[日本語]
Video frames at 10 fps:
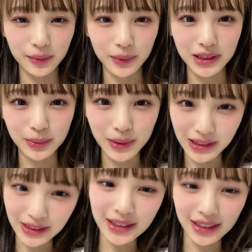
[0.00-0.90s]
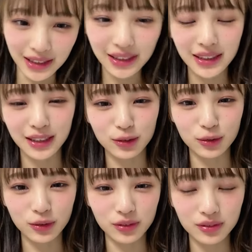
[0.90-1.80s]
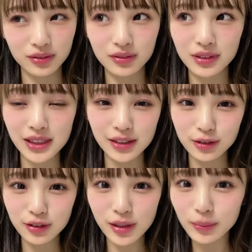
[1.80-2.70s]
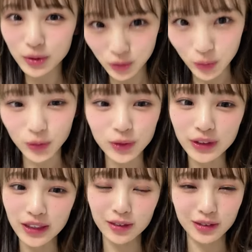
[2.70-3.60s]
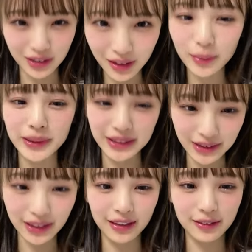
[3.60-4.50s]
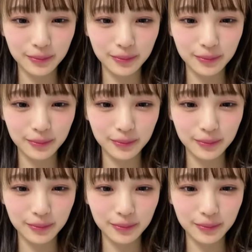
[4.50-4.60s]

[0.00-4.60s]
めちゃめちゃ好きあの青春念仏を踊るケイトちゃんがめっちゃ好き